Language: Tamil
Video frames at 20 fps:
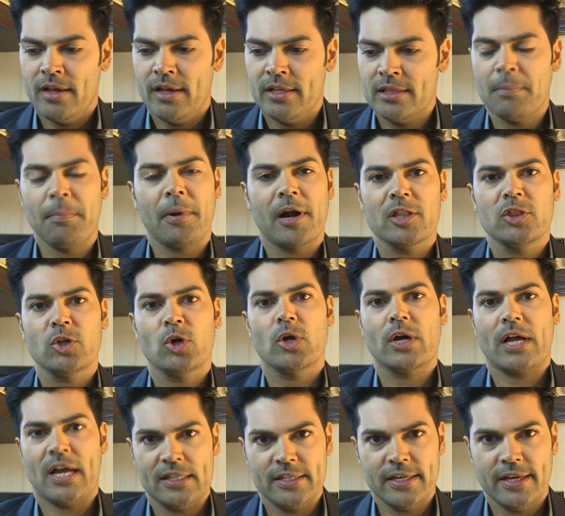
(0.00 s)
இந்த படத்தோட
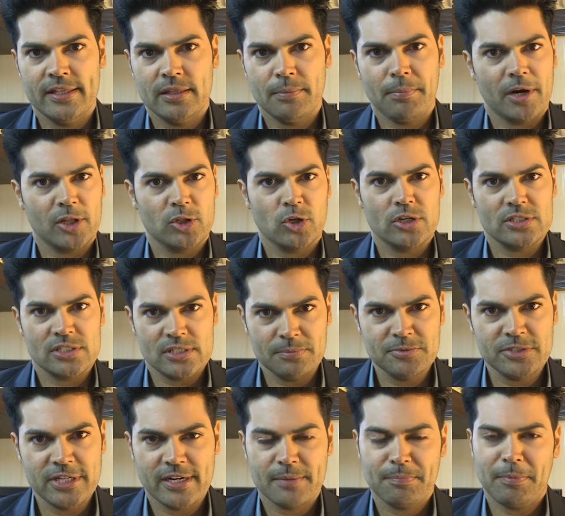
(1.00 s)
கதை இந்த படத்தோட
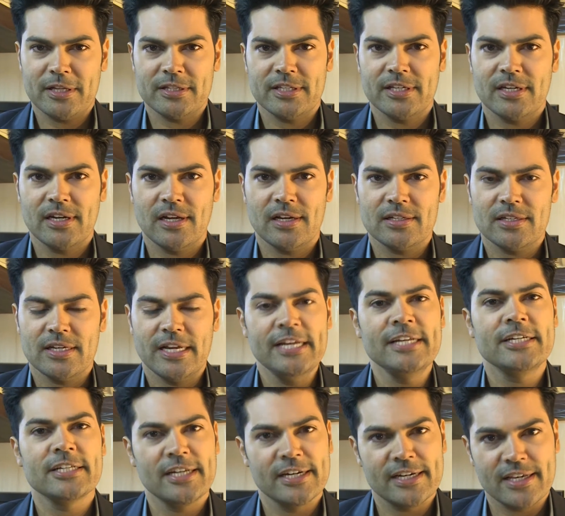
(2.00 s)
சப்ஜெக்ட் பார்த்தீங்கன்னா
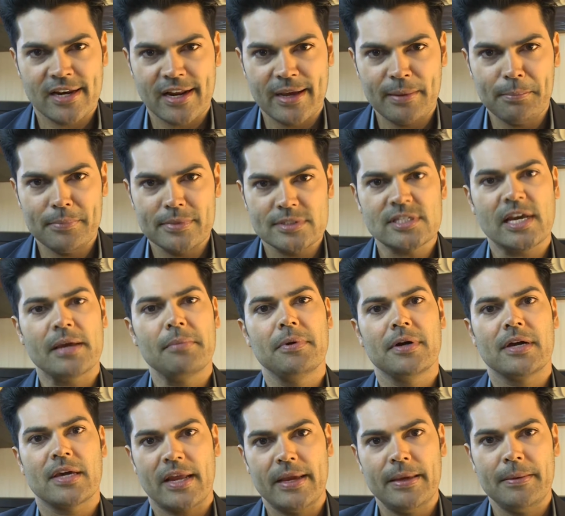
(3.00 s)
இன்டர்நெட் கிரைம்
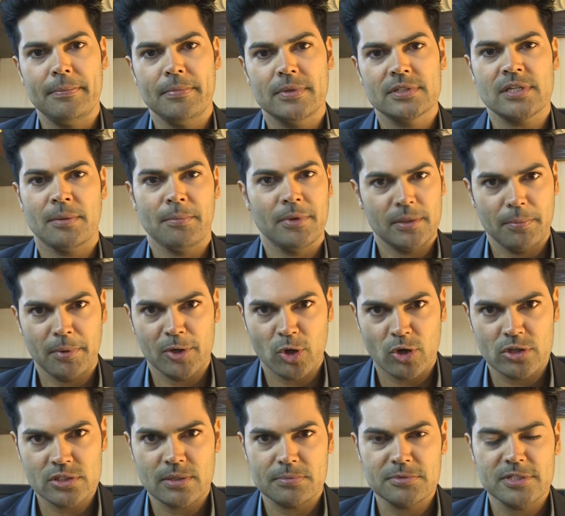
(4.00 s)
சைபர் கிரைம் சம்மந்தப்பட்ட
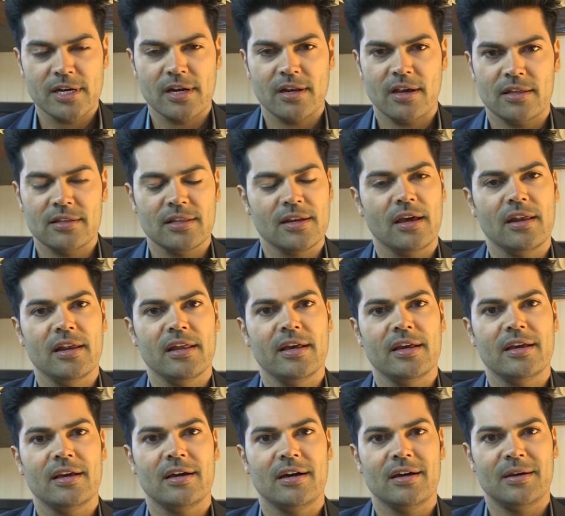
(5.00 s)
ஒரு சப்ஜெக்ட் அதனால்
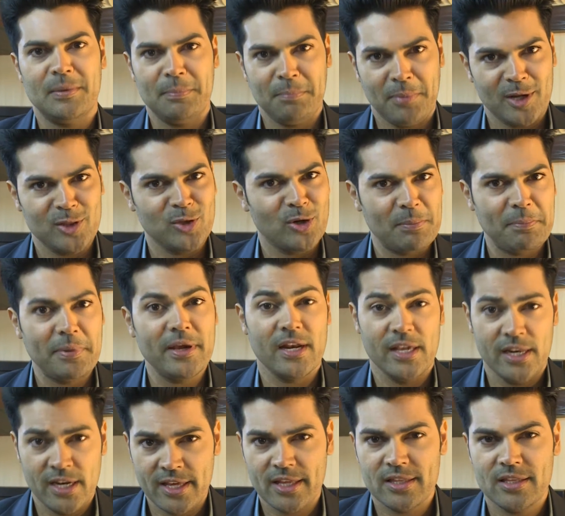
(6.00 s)
படத்தோட பேர்
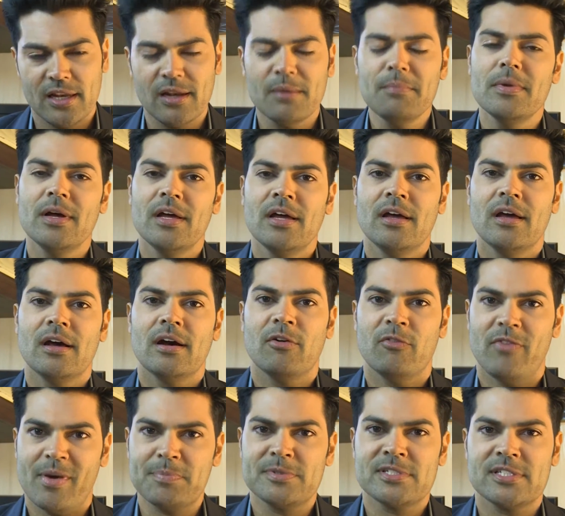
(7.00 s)
இணையதளம்
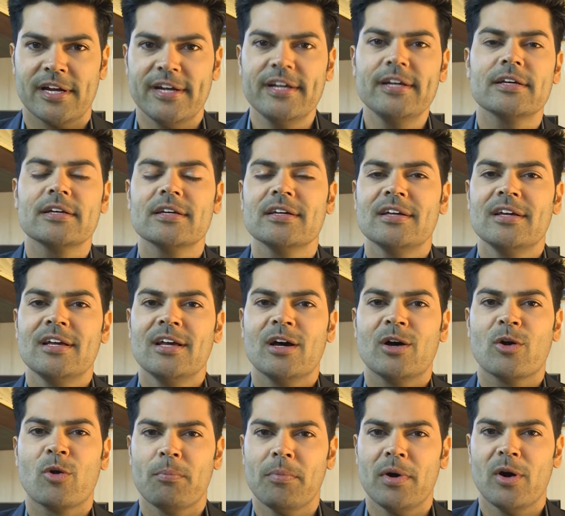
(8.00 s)
வெப்சைட்
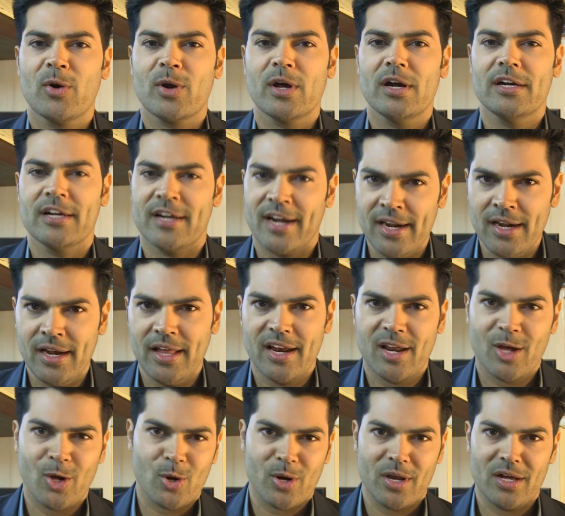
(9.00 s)
ரொம்ப ஒரு ட்ரெண்டில்
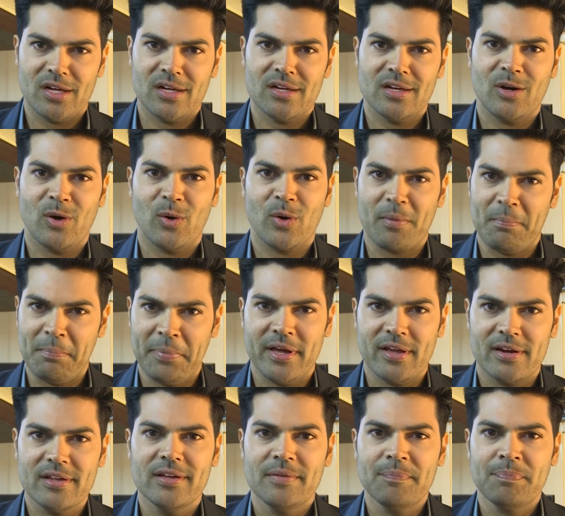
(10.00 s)
இருக்கிற ஒரு ஒரு
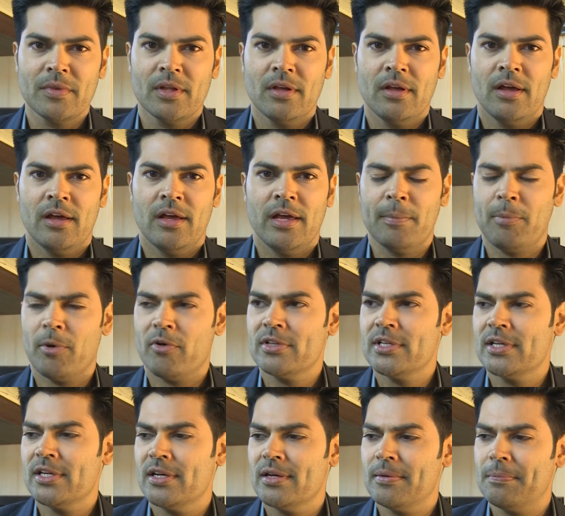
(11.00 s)
பேர் இப்போ
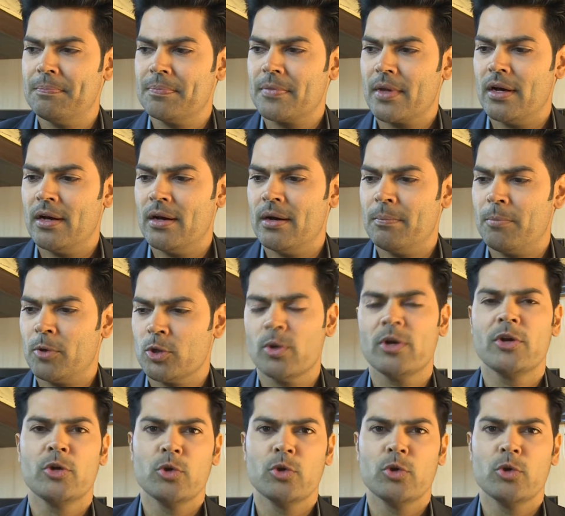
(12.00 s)
வந்து பொதுவாக